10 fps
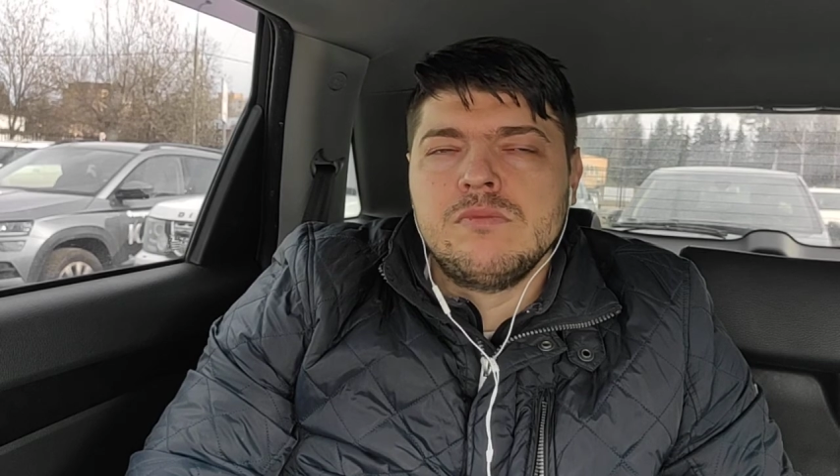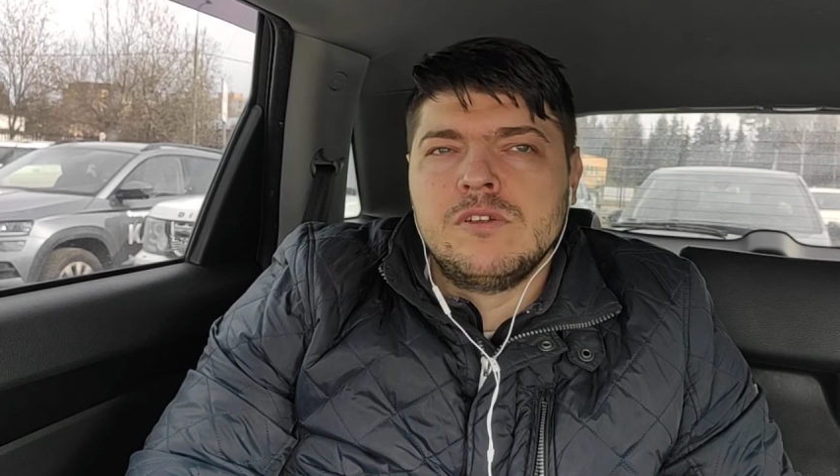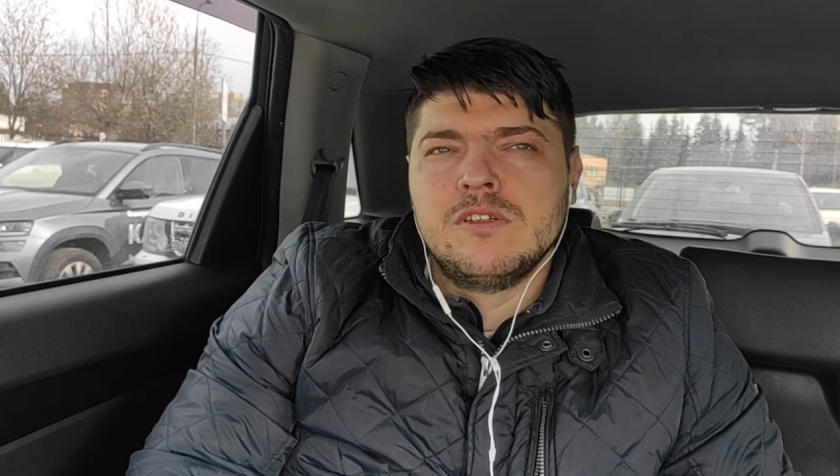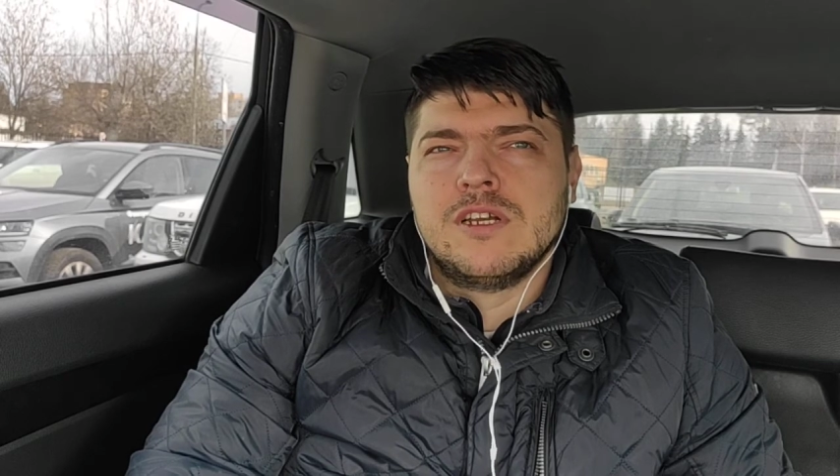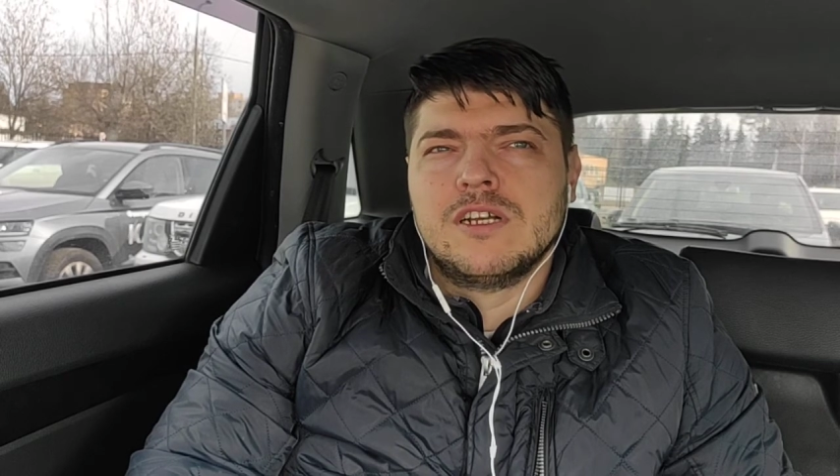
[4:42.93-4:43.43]

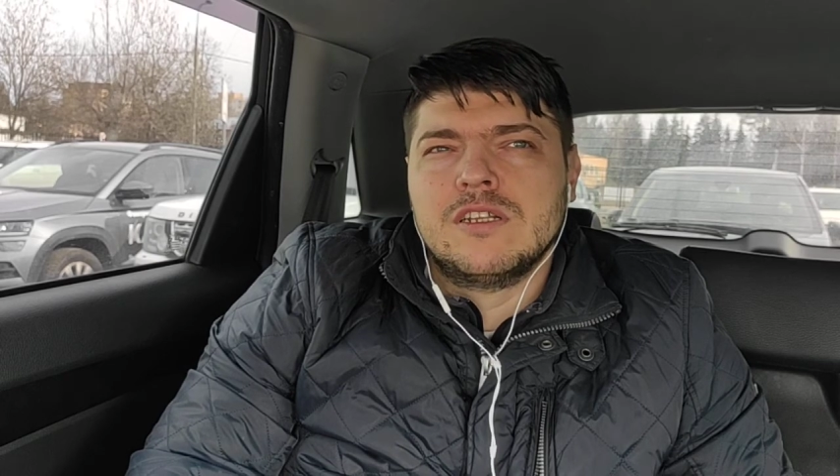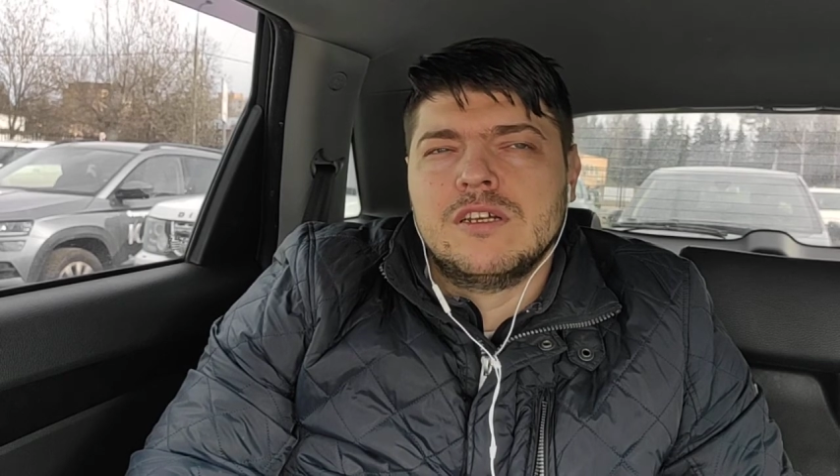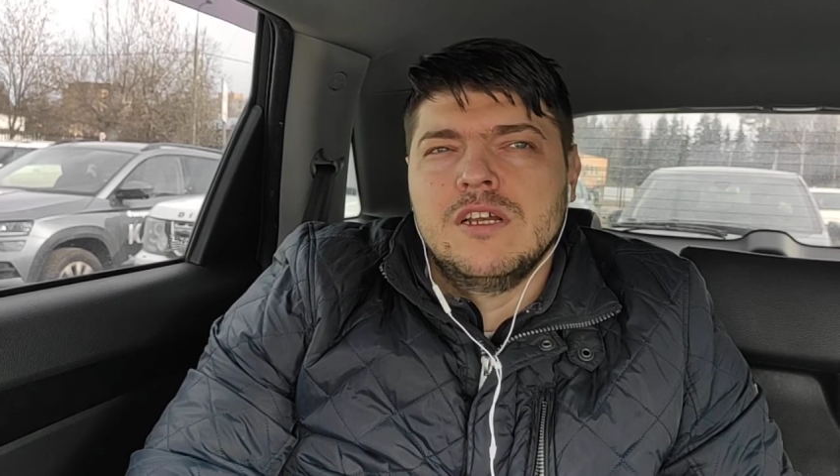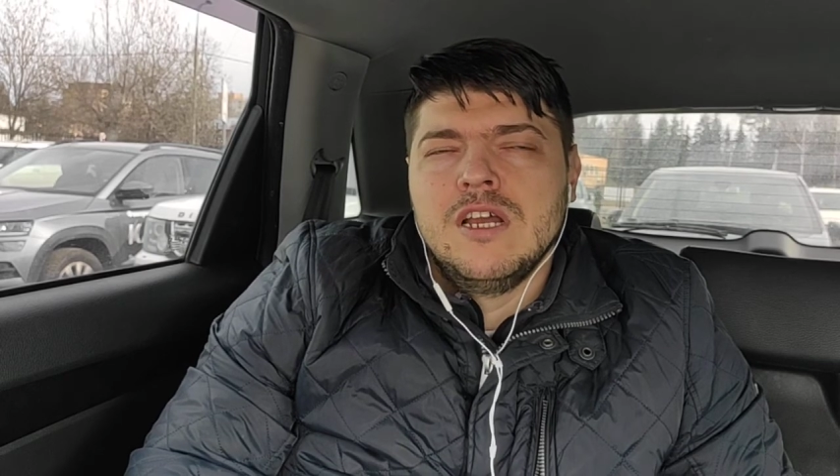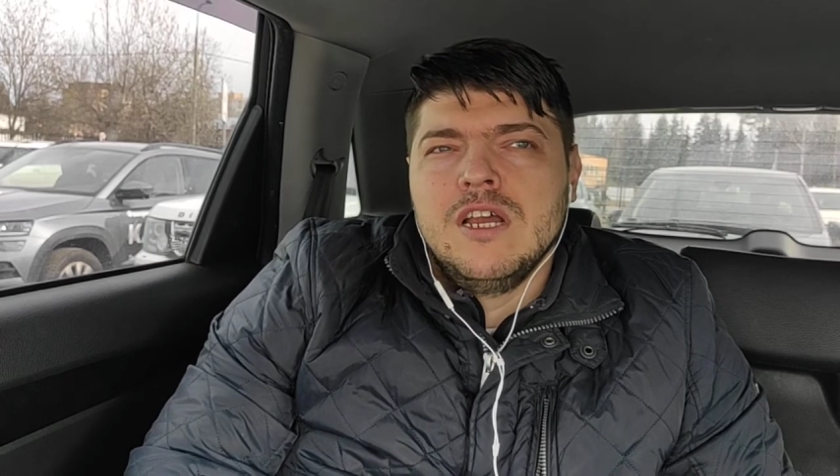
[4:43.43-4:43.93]
он
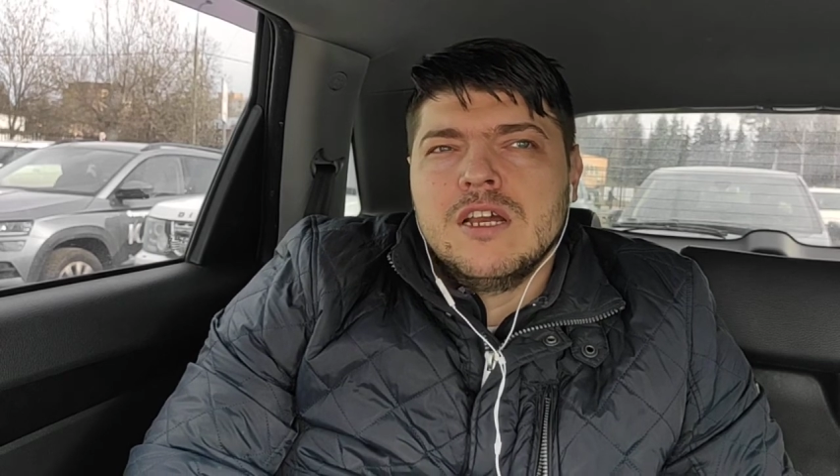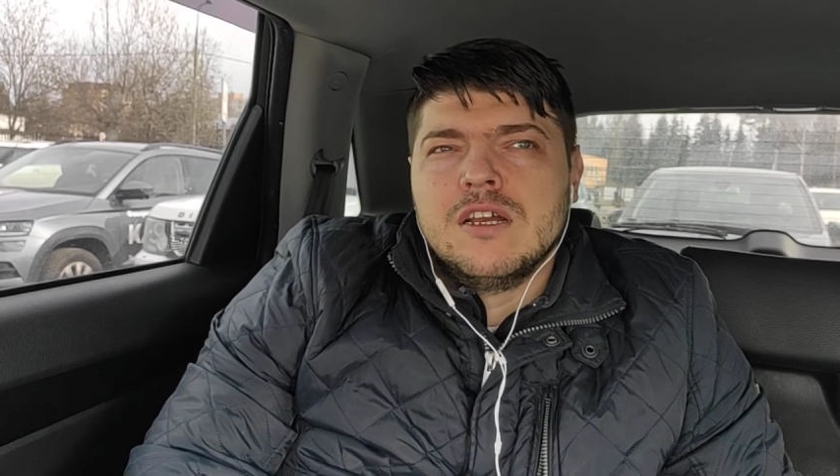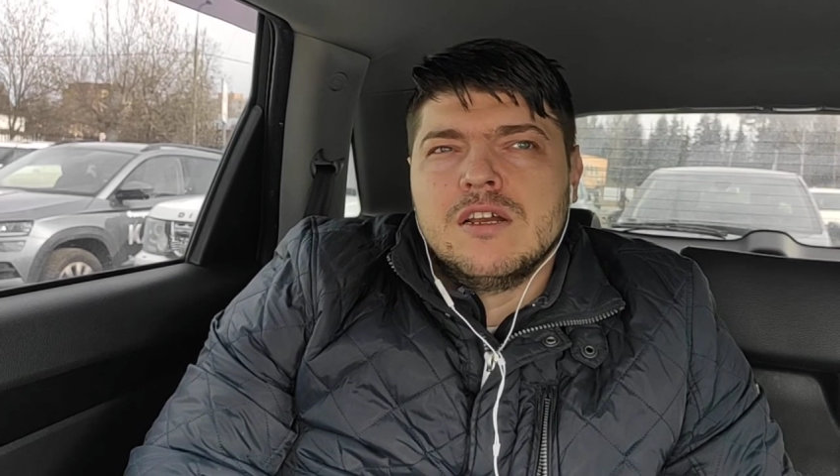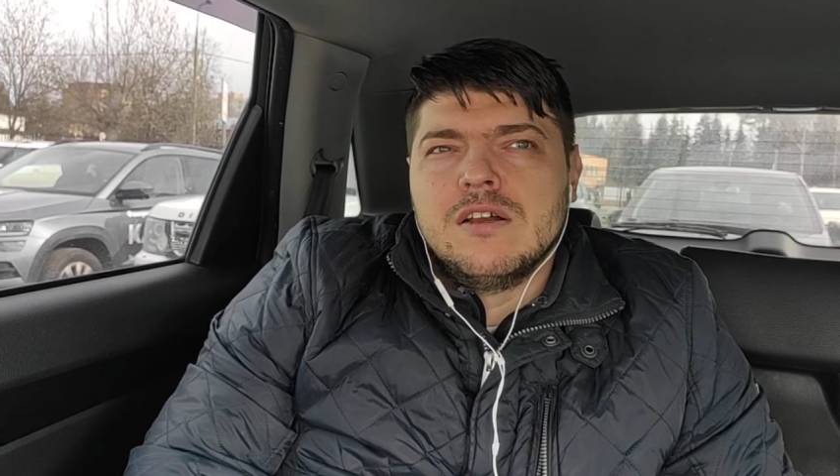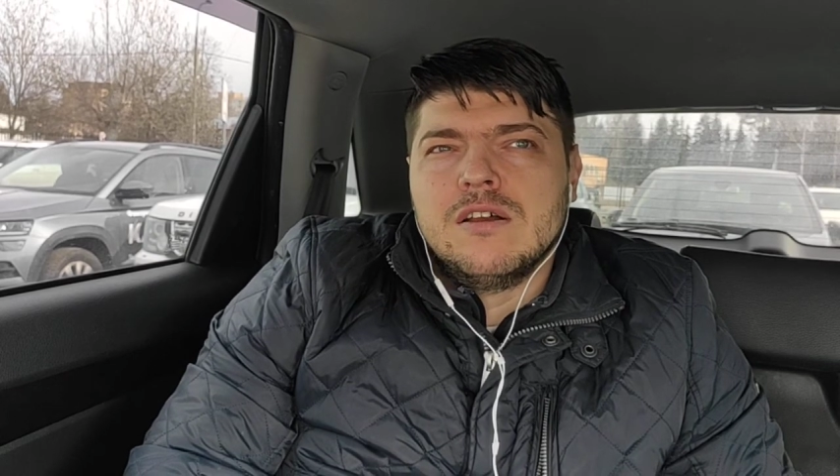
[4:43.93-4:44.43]
как-то
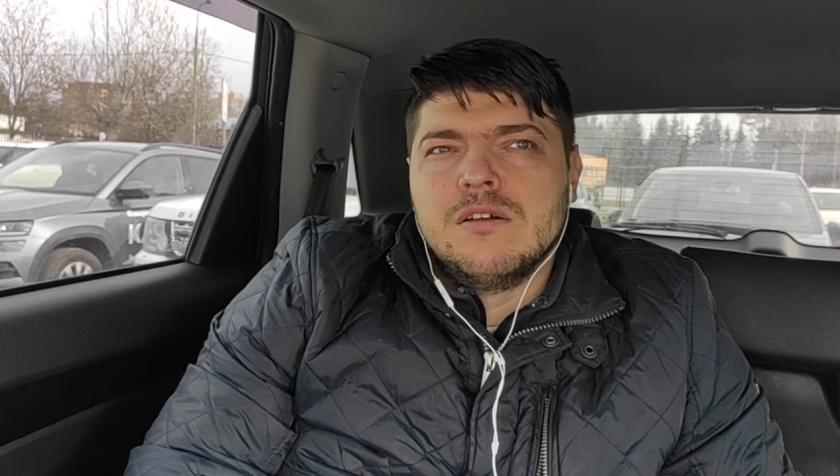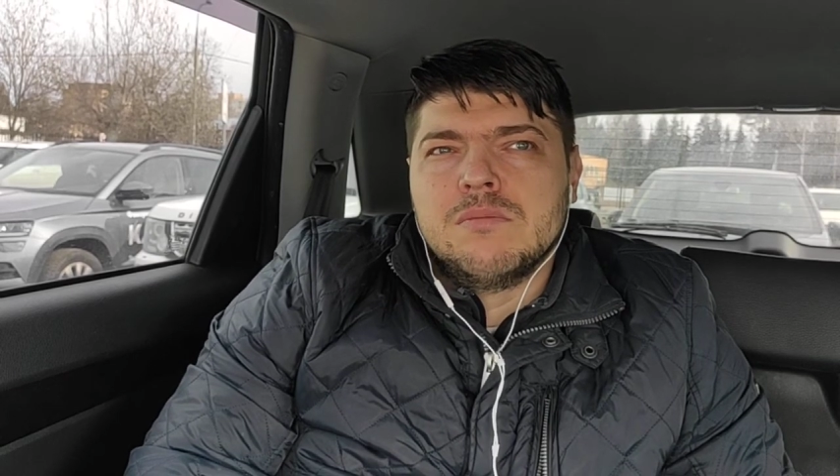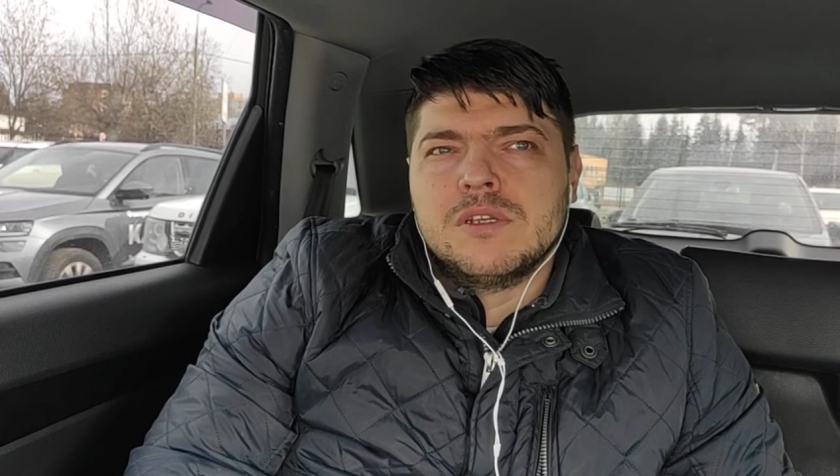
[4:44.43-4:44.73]
э,